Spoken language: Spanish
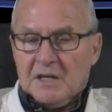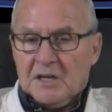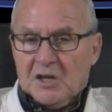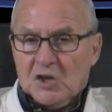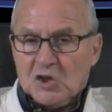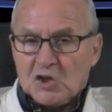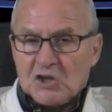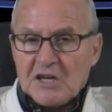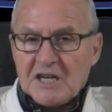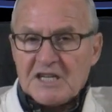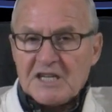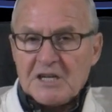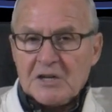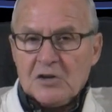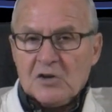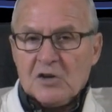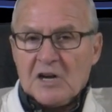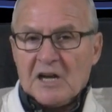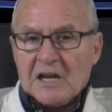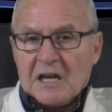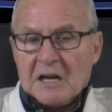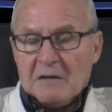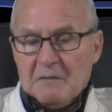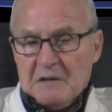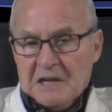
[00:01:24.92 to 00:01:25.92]
Y otra
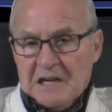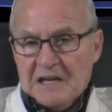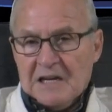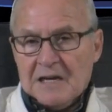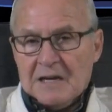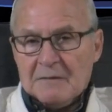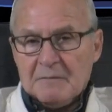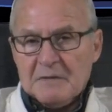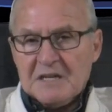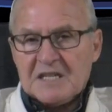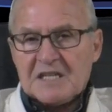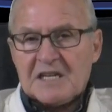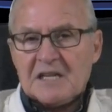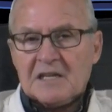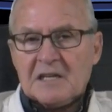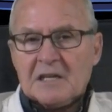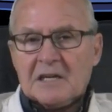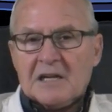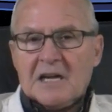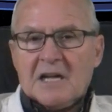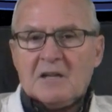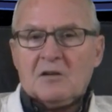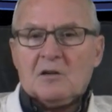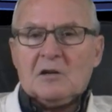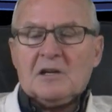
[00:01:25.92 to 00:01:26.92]
señora que había en la mesa de
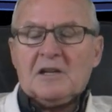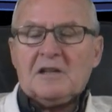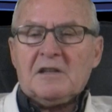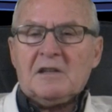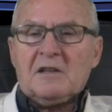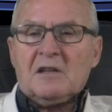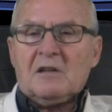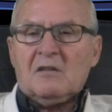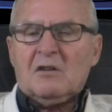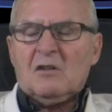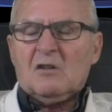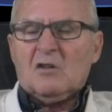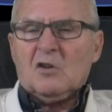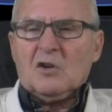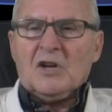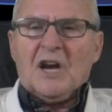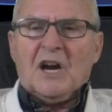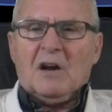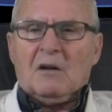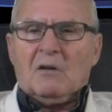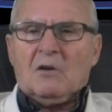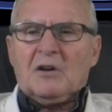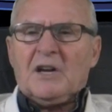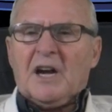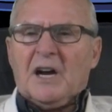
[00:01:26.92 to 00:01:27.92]
al lado le dice,
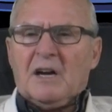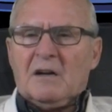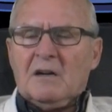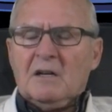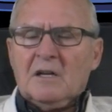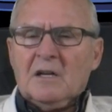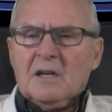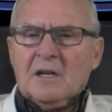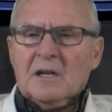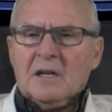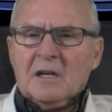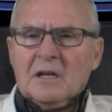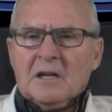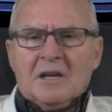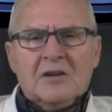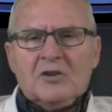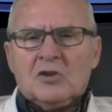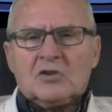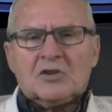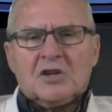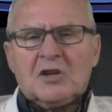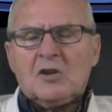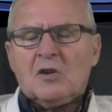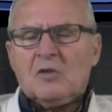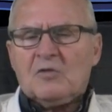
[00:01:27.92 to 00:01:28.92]
oiga, oiga, que
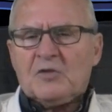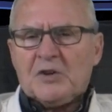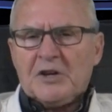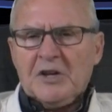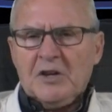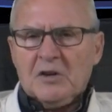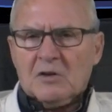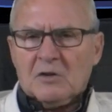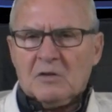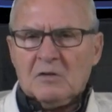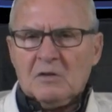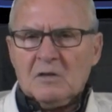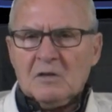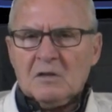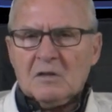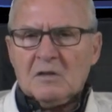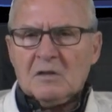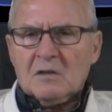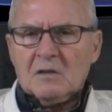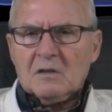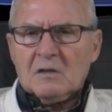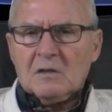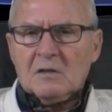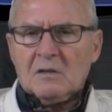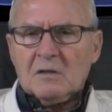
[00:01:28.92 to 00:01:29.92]
yo tengo frío.
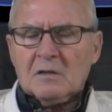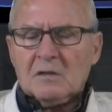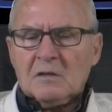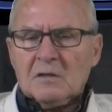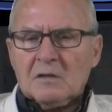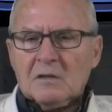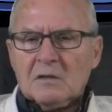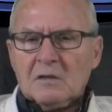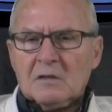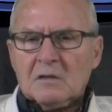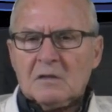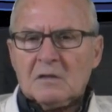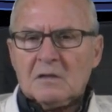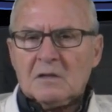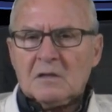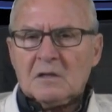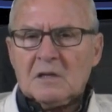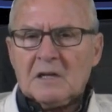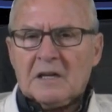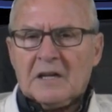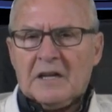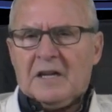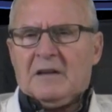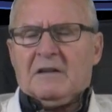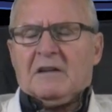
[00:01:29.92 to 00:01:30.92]

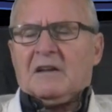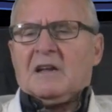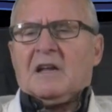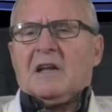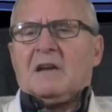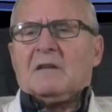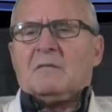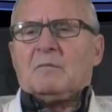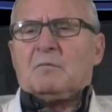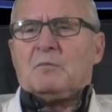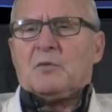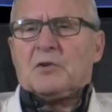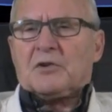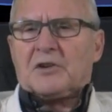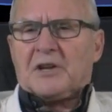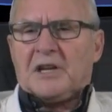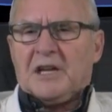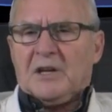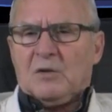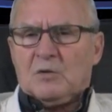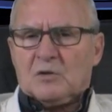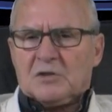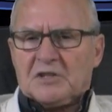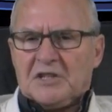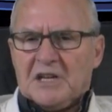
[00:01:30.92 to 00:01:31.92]
¿Qué, por
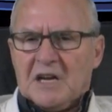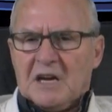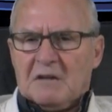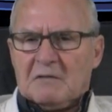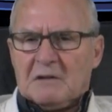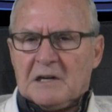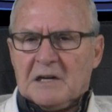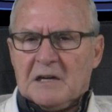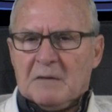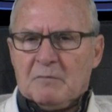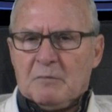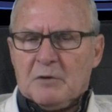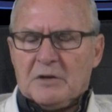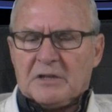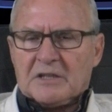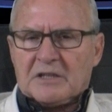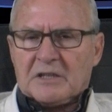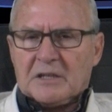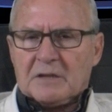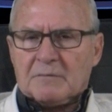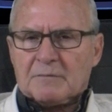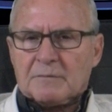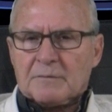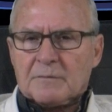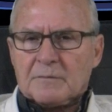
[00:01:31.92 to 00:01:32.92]
qué usted abre la
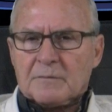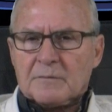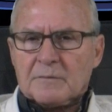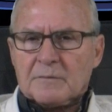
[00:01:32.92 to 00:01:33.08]
puerta?